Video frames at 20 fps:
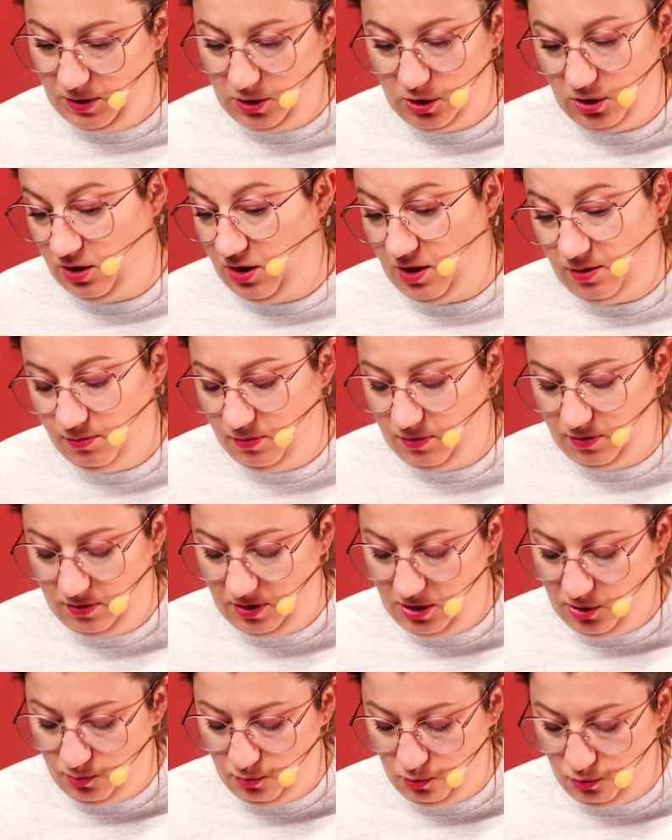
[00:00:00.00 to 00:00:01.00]
Czy tam y,
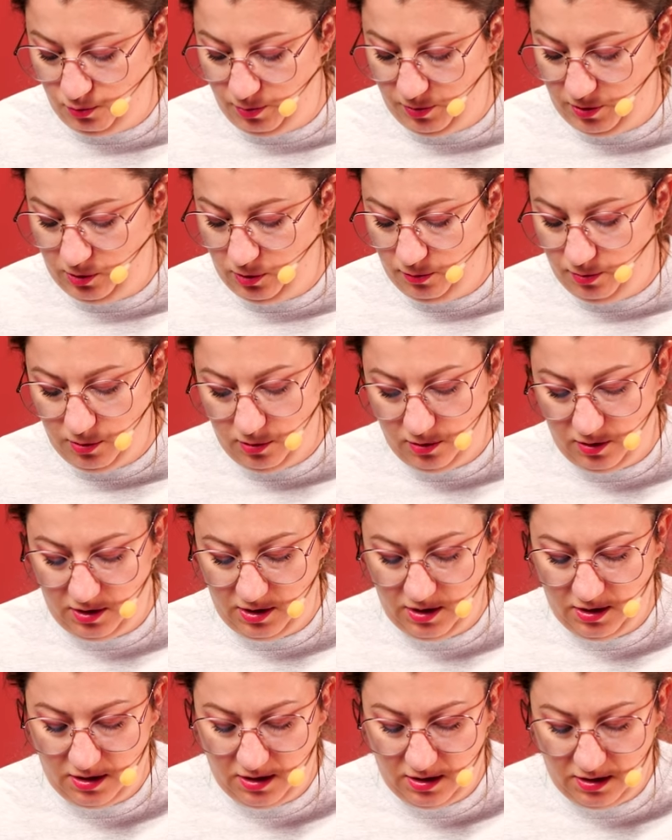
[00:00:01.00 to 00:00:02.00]
też mógł być zrobiony,
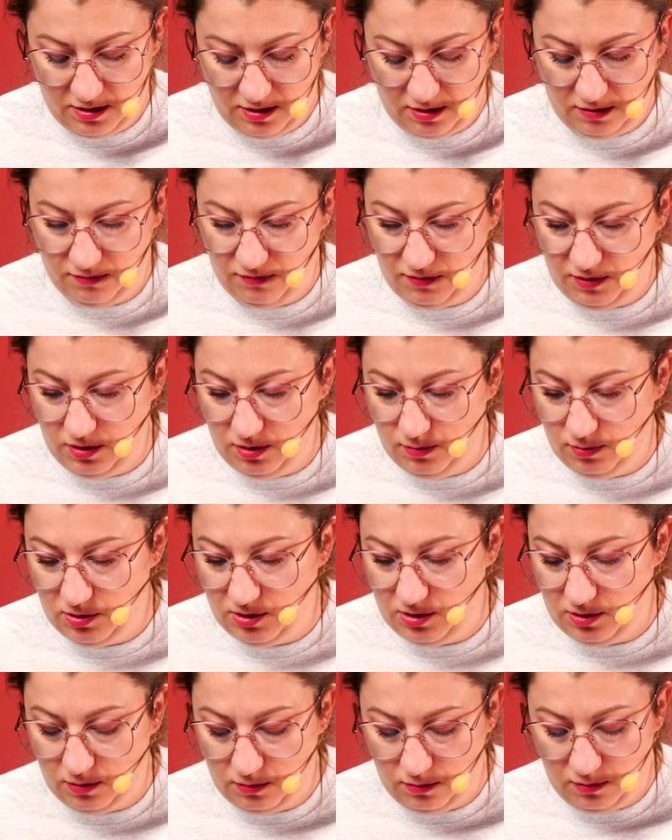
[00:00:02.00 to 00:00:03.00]
nie? Ale jak w innym
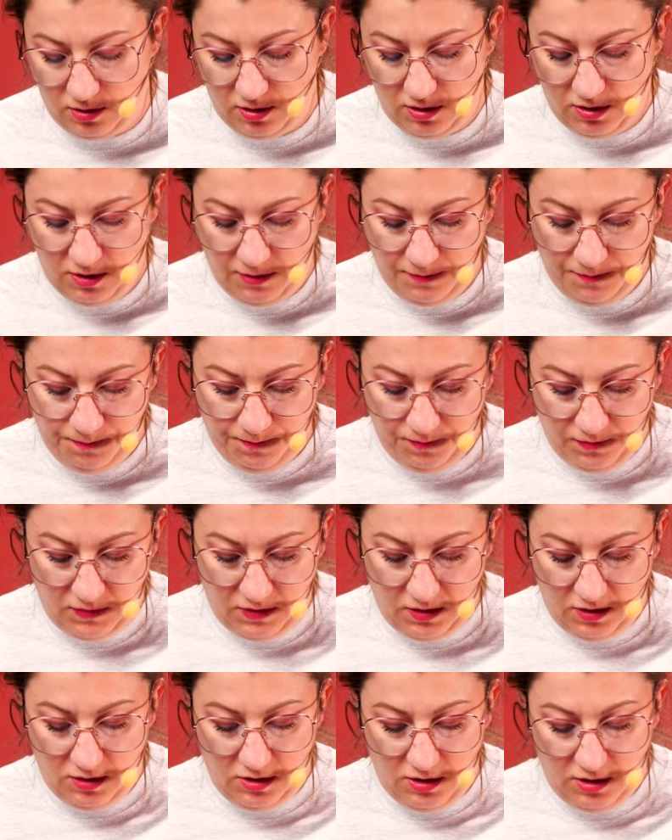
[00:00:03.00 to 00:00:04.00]
stylu.
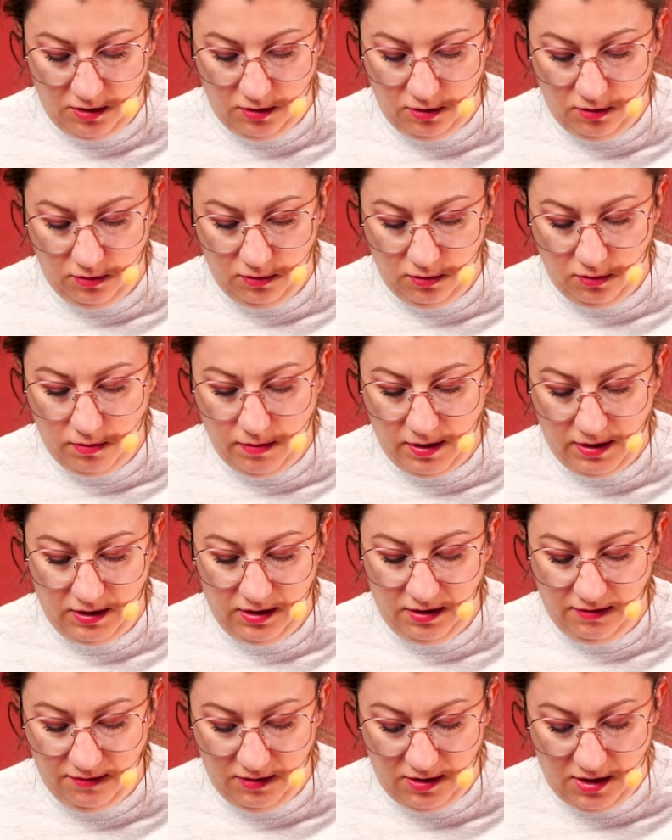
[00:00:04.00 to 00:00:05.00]
Widzicie to?
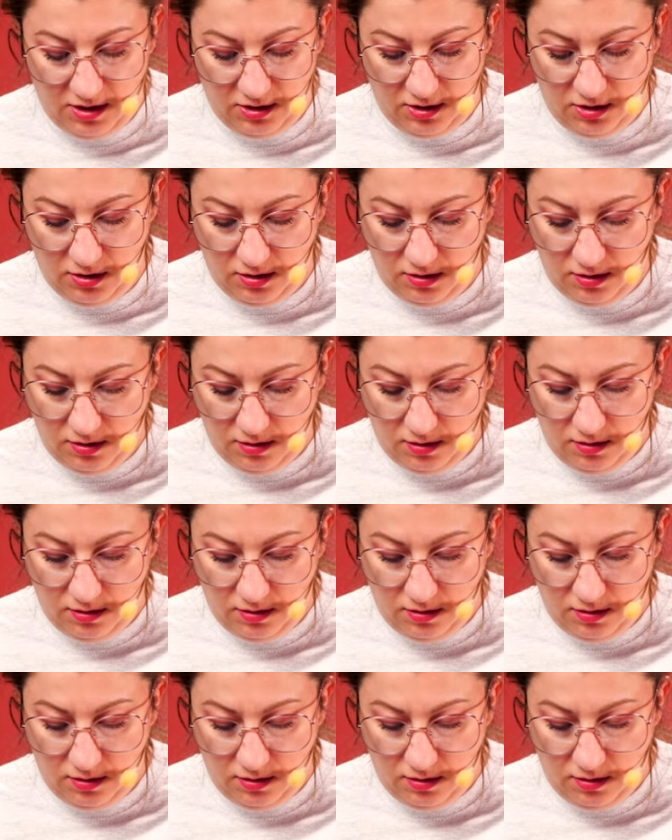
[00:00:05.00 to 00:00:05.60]
Dokładnie widać.